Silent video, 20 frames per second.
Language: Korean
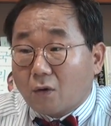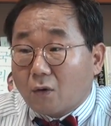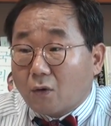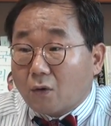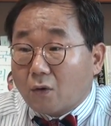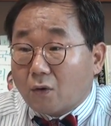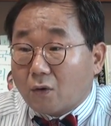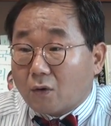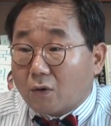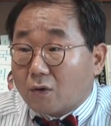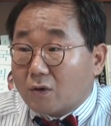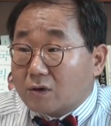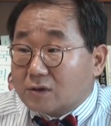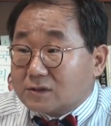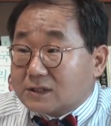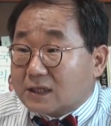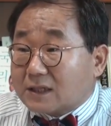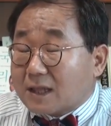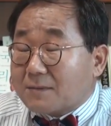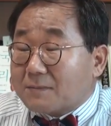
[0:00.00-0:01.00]
어,
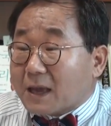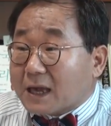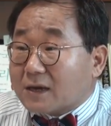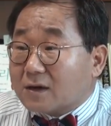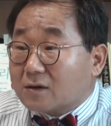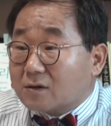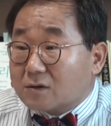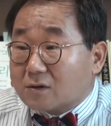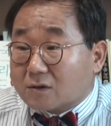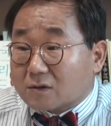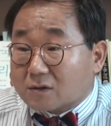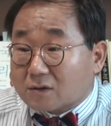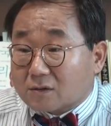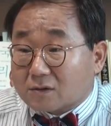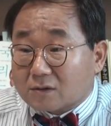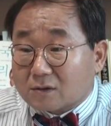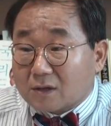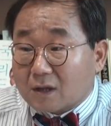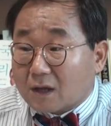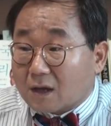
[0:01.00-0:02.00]
상당히 매력을
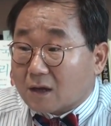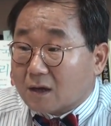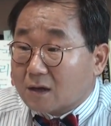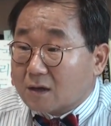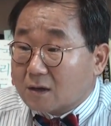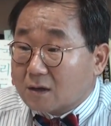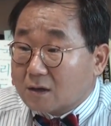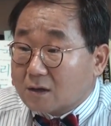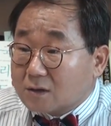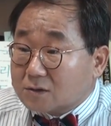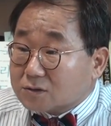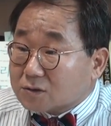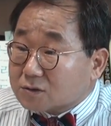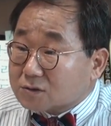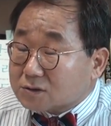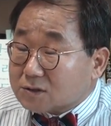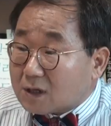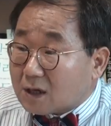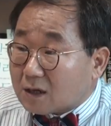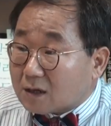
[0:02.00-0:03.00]
느끼는데
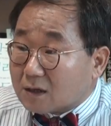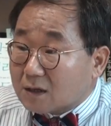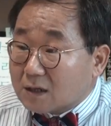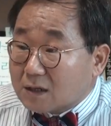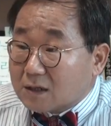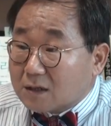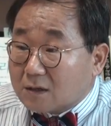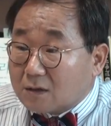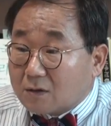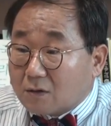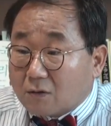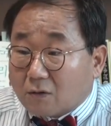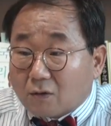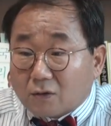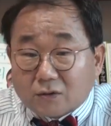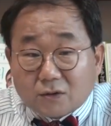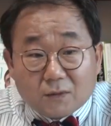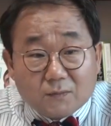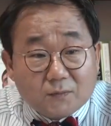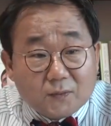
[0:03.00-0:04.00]
정작
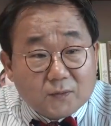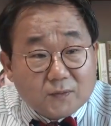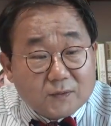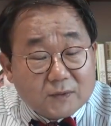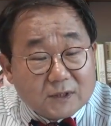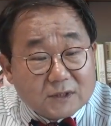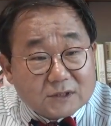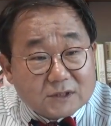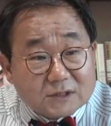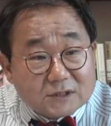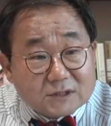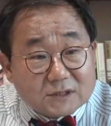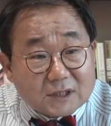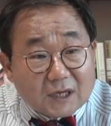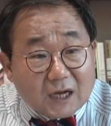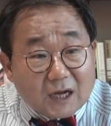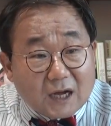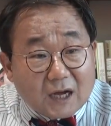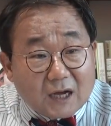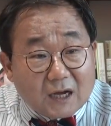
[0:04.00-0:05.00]
어떤 부 분이
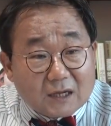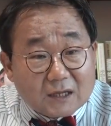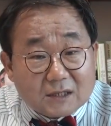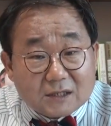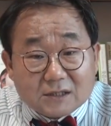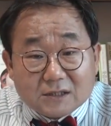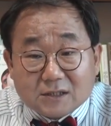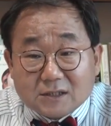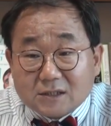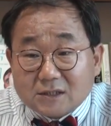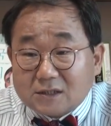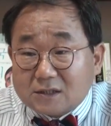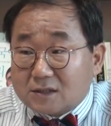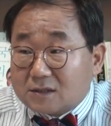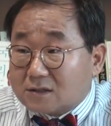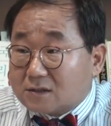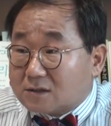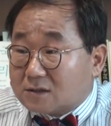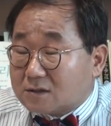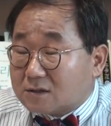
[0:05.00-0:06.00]
진짜 이
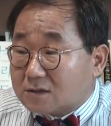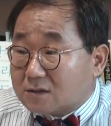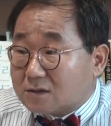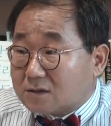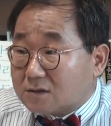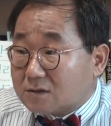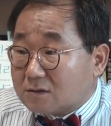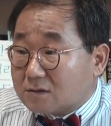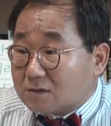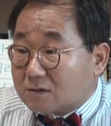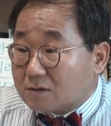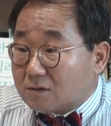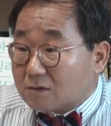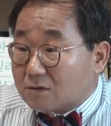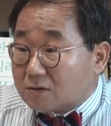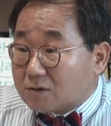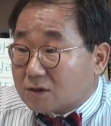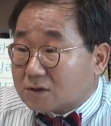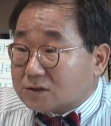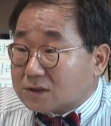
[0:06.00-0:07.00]

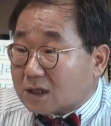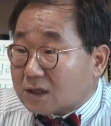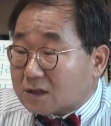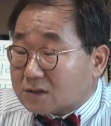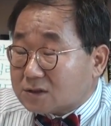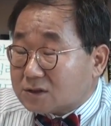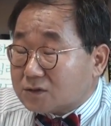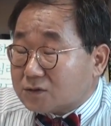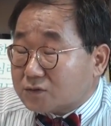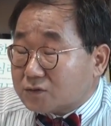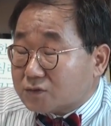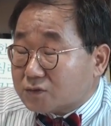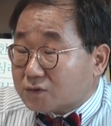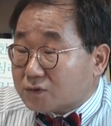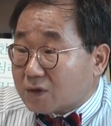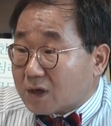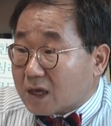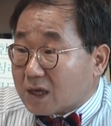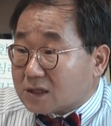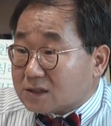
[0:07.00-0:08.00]

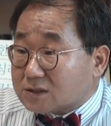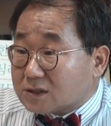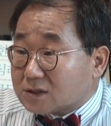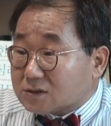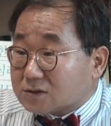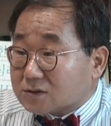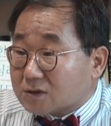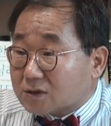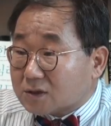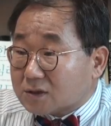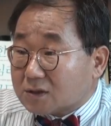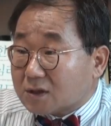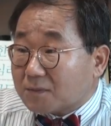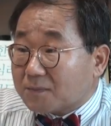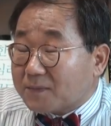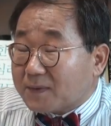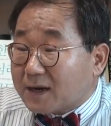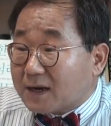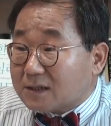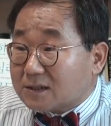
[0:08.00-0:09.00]
여자친구에 있어서 이
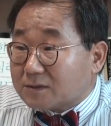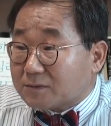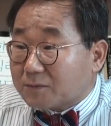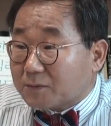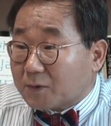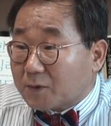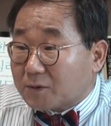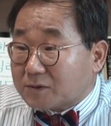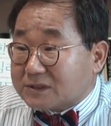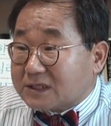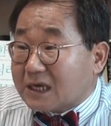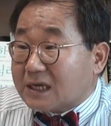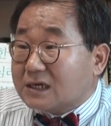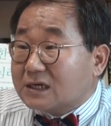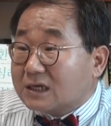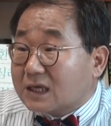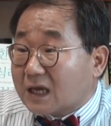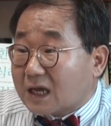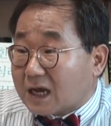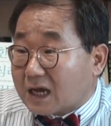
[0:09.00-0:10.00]
특별한 그
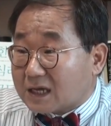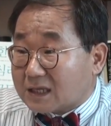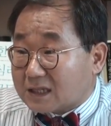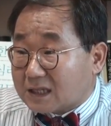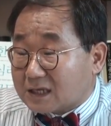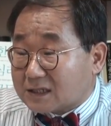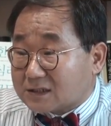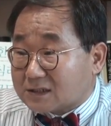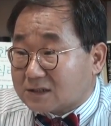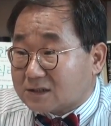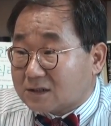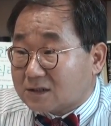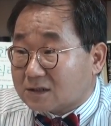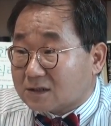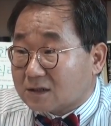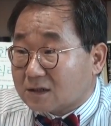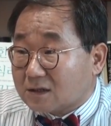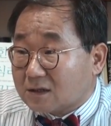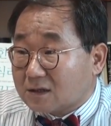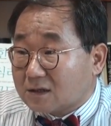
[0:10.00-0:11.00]
재능인가에
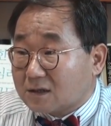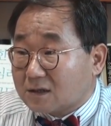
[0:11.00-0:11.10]
대해서는